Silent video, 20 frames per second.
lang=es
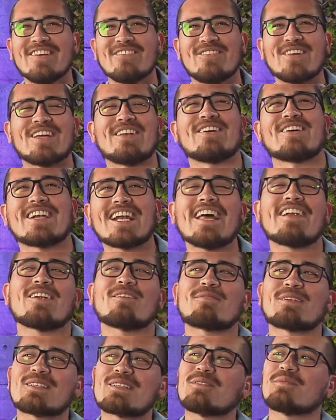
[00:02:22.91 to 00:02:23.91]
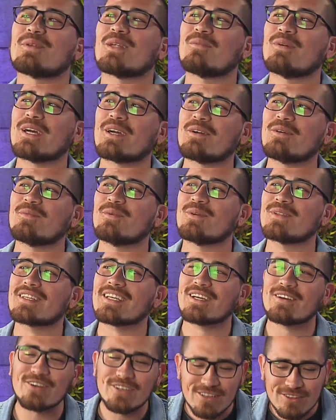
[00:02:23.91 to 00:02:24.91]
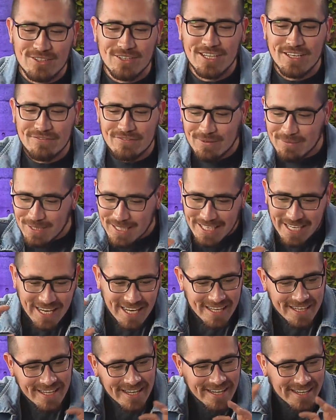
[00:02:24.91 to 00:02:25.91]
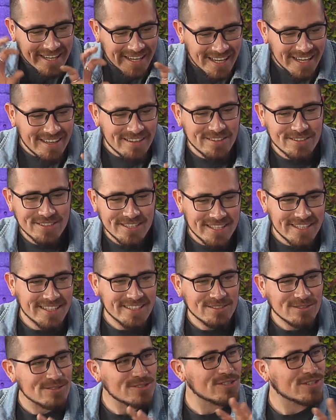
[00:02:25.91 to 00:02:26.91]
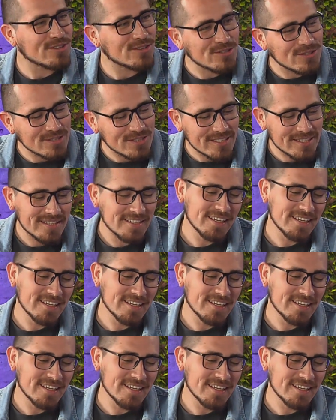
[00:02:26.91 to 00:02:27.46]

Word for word: Pero claro, al principio era más como tengo historias familiares, anécdotas que son chistosas,